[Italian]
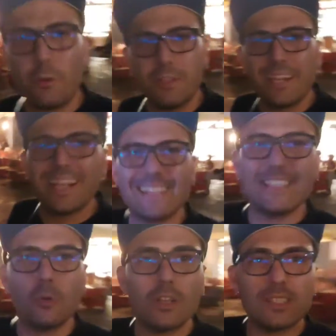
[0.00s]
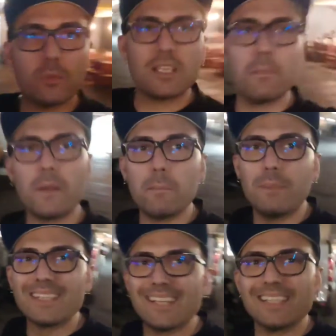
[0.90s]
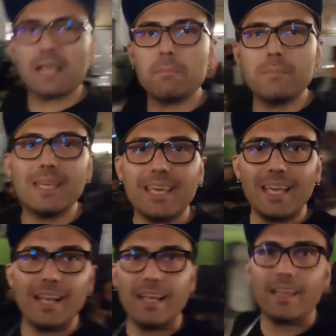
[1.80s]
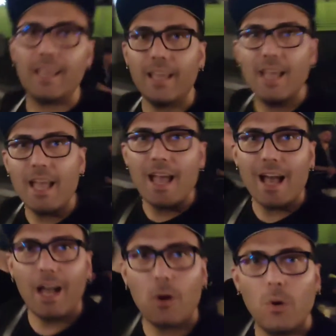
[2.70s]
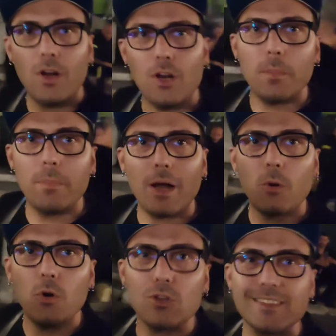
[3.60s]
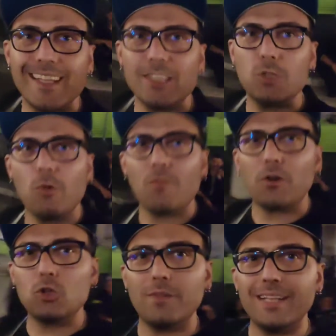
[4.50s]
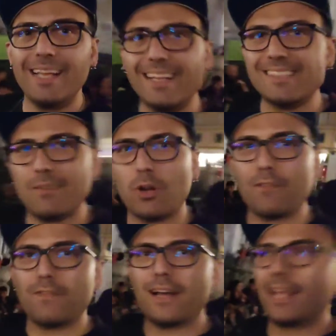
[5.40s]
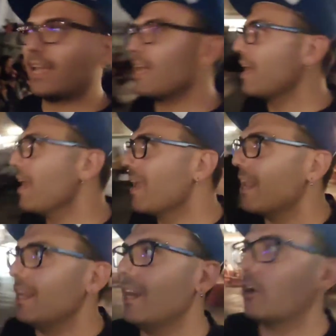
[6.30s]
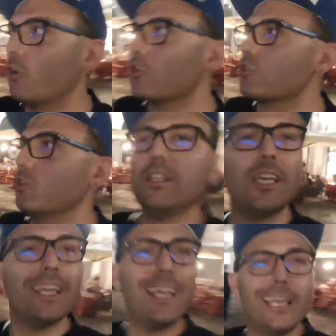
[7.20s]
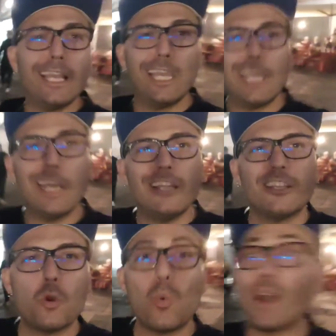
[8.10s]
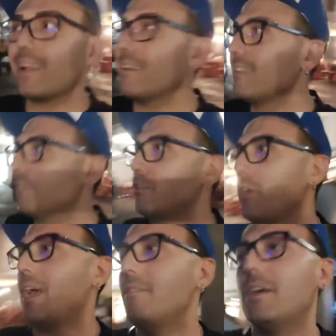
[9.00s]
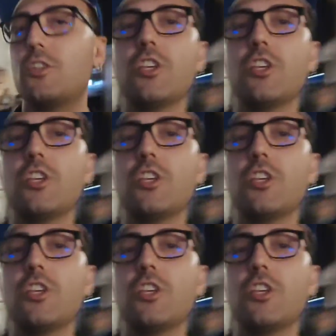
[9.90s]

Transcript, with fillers: quindi ragazzi qua stiamo sempre in piazza San Michele che a, quel, a quello stand dove ho fatto vedere stavano a fare il coso di, di Wakanda Forever